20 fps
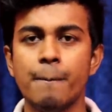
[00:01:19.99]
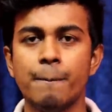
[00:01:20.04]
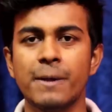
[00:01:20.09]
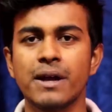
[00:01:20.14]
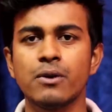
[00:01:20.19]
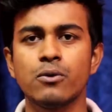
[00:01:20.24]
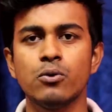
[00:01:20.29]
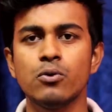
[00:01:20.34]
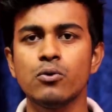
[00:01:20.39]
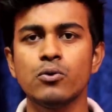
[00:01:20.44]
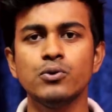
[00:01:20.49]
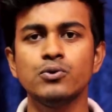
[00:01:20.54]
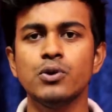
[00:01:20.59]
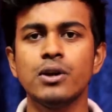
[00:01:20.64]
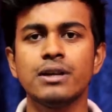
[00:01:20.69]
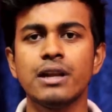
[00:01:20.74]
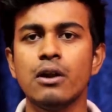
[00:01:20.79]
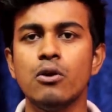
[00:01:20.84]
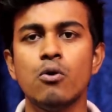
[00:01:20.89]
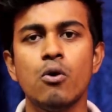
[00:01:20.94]
মানে কোনো কিছু
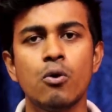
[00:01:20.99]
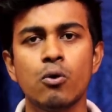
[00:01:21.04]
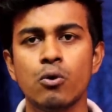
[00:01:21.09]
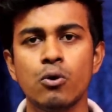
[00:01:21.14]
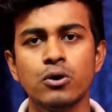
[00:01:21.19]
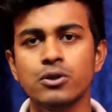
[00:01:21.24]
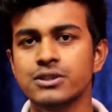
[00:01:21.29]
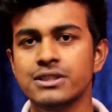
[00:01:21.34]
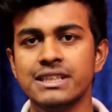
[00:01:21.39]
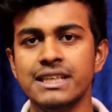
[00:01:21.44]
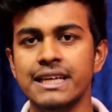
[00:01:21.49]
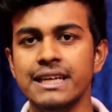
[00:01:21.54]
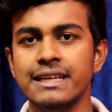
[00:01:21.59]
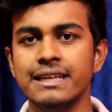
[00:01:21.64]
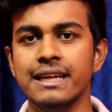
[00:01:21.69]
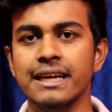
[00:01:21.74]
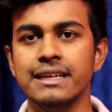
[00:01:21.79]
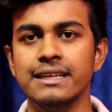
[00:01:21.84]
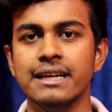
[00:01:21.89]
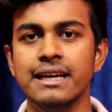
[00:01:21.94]
একটা লক্ষ্য স্থির
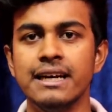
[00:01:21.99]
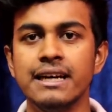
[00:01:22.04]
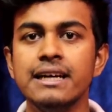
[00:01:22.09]
নেই